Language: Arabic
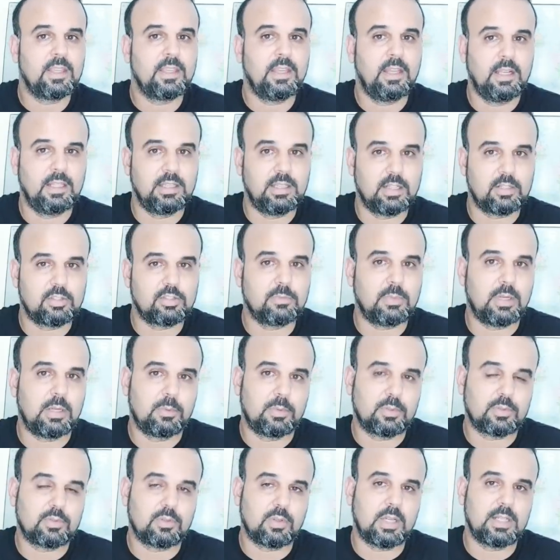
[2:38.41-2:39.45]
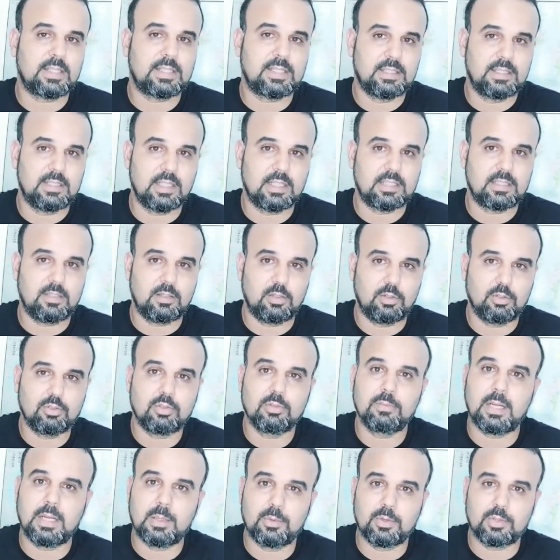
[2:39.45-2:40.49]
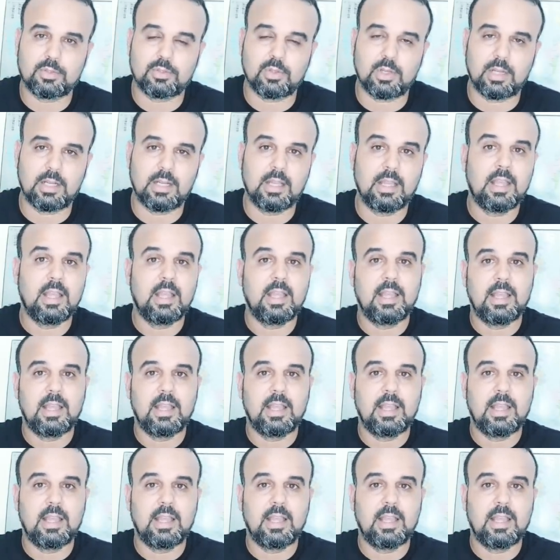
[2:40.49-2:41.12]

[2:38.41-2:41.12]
يعني دارتو مع البرتغال سدات الحدود مع البرتغال